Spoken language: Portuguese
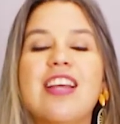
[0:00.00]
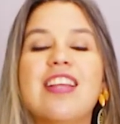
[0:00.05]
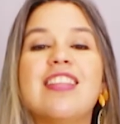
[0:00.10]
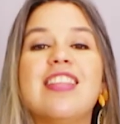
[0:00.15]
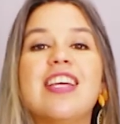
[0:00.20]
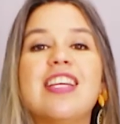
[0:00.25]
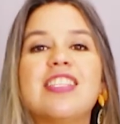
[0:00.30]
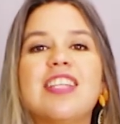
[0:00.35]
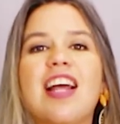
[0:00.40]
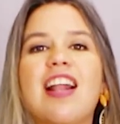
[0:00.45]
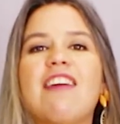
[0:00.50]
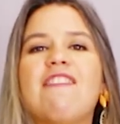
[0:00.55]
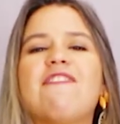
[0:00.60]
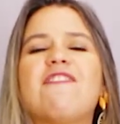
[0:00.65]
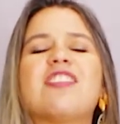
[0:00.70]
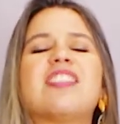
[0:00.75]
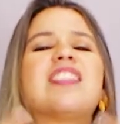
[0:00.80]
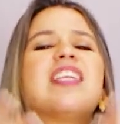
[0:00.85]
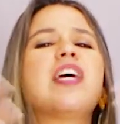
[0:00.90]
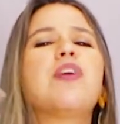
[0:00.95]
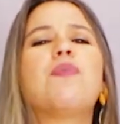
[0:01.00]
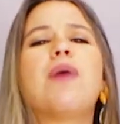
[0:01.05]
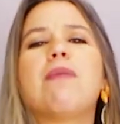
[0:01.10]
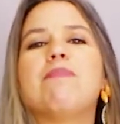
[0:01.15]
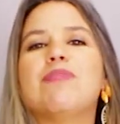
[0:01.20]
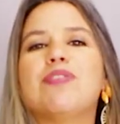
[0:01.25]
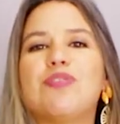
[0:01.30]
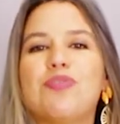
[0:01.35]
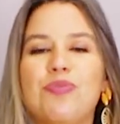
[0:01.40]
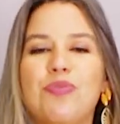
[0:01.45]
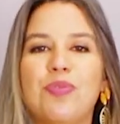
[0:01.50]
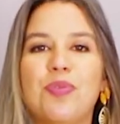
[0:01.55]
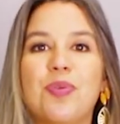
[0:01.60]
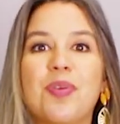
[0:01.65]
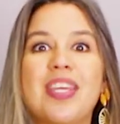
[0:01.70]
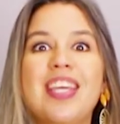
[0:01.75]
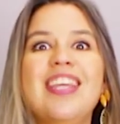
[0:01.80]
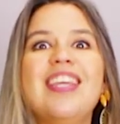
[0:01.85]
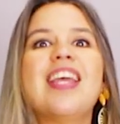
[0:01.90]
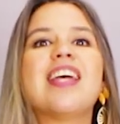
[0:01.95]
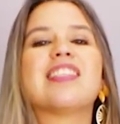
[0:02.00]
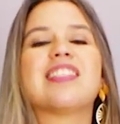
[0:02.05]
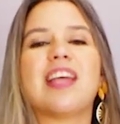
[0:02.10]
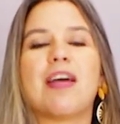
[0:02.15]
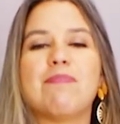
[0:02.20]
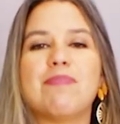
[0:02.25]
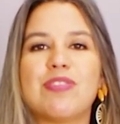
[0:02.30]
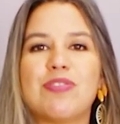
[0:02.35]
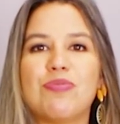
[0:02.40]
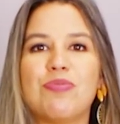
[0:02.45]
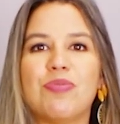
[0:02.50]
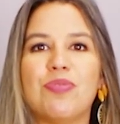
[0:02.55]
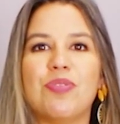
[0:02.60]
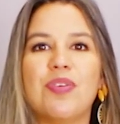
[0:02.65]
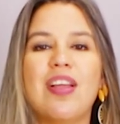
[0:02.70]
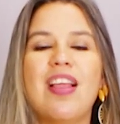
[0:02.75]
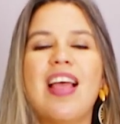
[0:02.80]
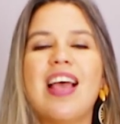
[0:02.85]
deixa ela ser o absurdo. O que é ser absurdo?